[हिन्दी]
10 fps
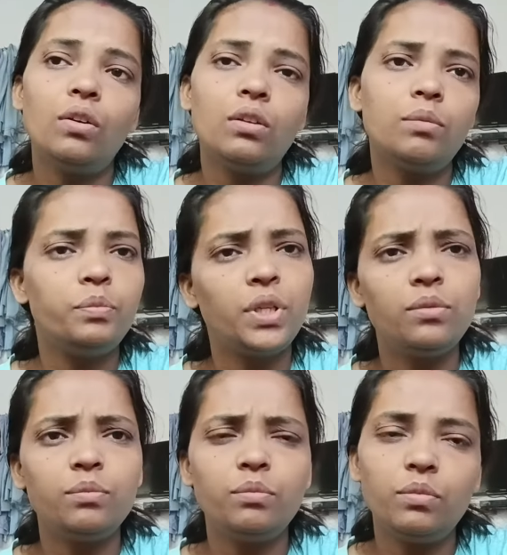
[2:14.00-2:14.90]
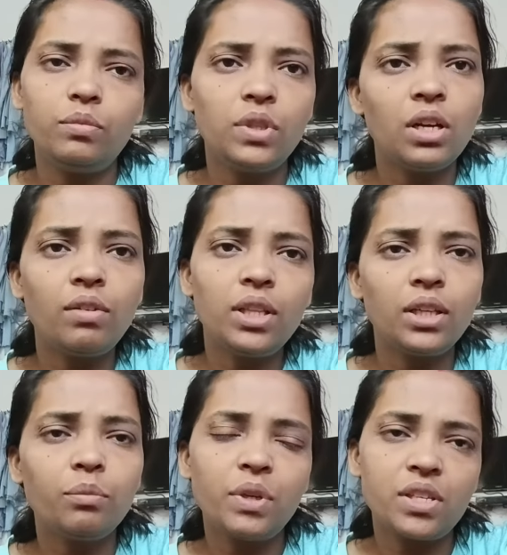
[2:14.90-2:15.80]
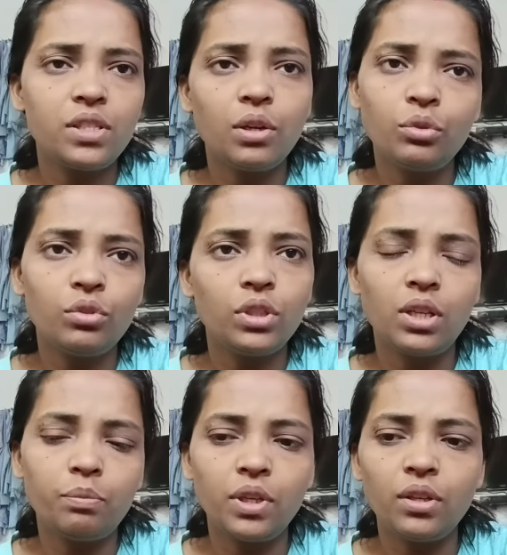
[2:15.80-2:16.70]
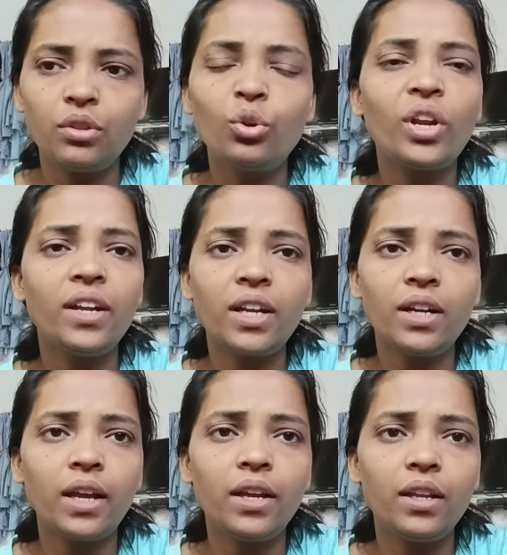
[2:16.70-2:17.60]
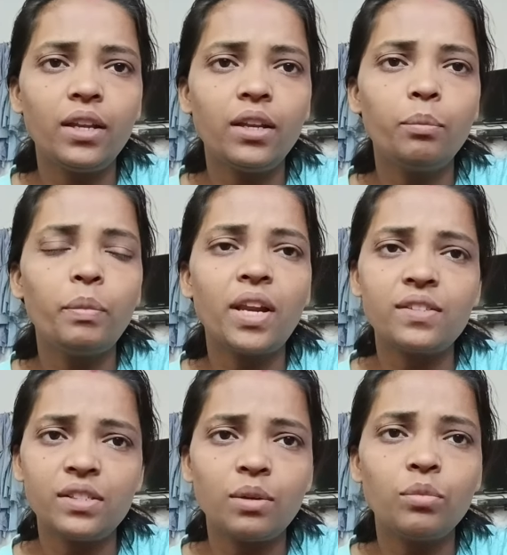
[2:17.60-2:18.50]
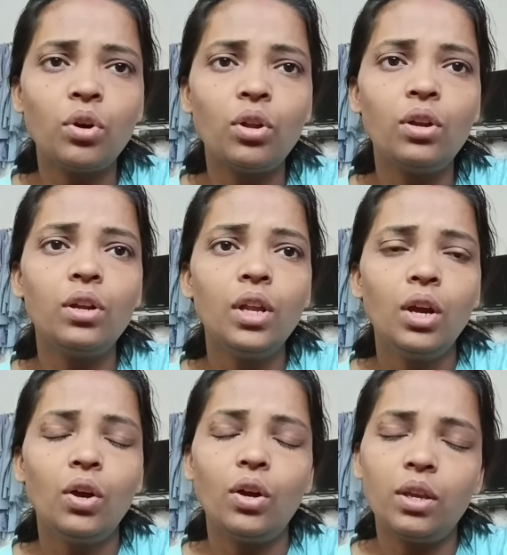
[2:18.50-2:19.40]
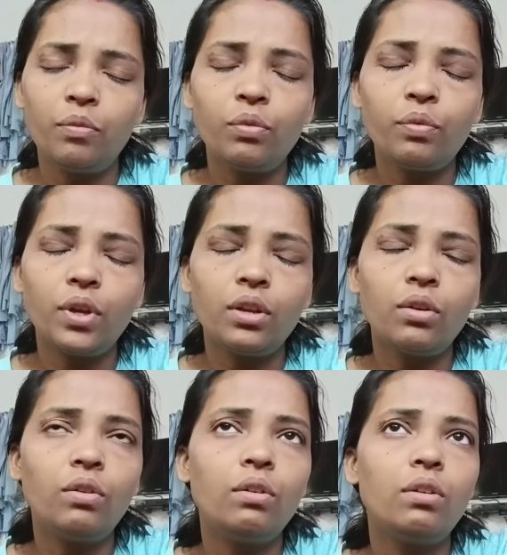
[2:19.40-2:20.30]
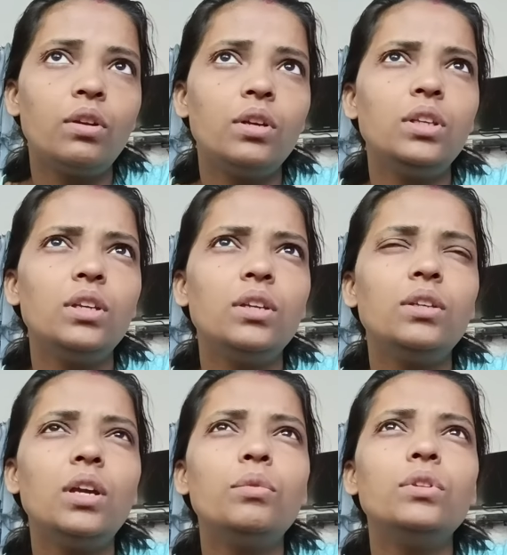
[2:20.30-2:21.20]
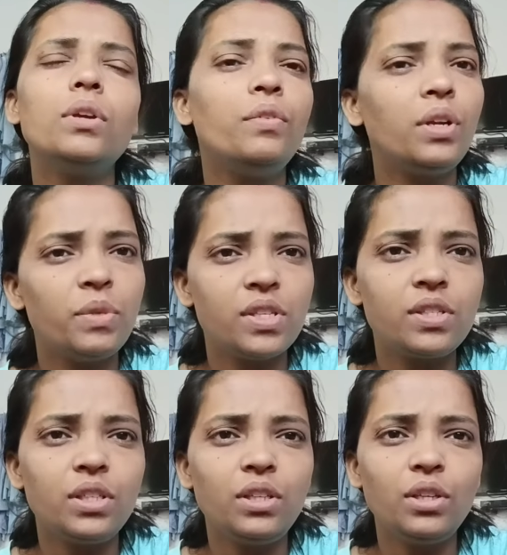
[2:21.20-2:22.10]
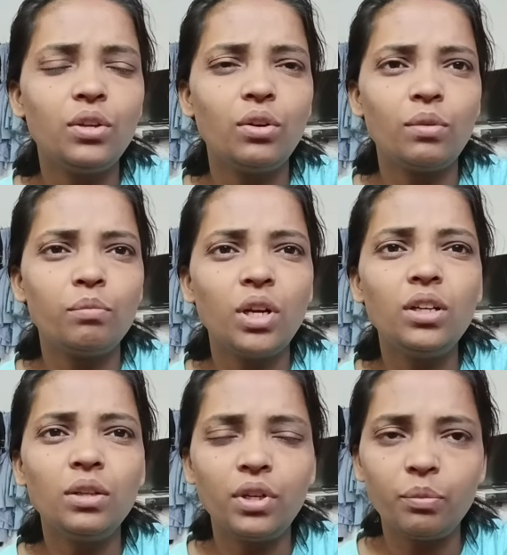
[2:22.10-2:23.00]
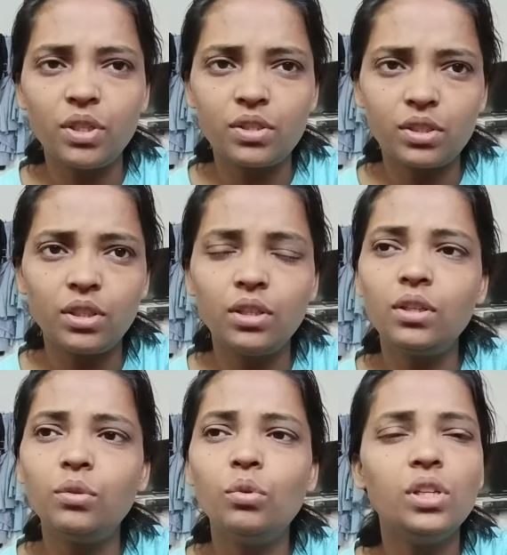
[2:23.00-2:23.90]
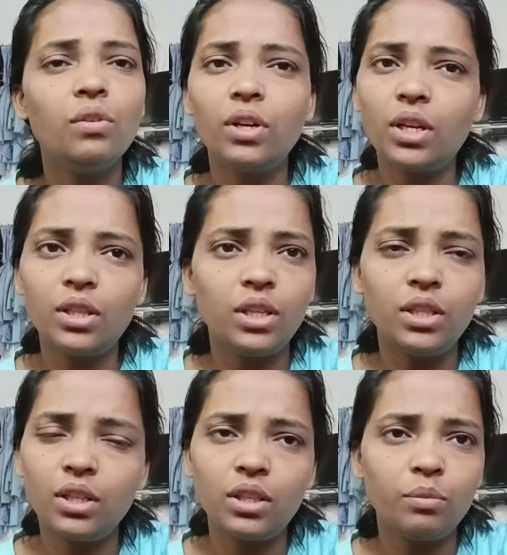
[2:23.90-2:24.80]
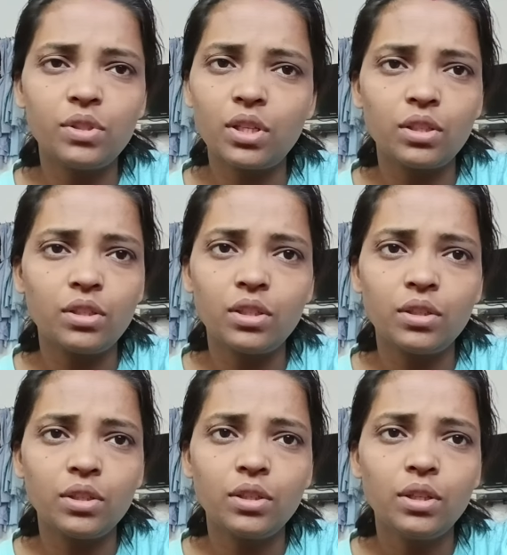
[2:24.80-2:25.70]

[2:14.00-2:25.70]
और फिर दवा दे के भेज दिया उन्होंने घर पे तो रेंटाडाइन पैरासीटामॉल इब्रूफेन और ये क्या बोलते हैं विटामिन सी और मल्टी विटामिन की गोलियाँ वगैरह दे दिए थे मिसा सर ने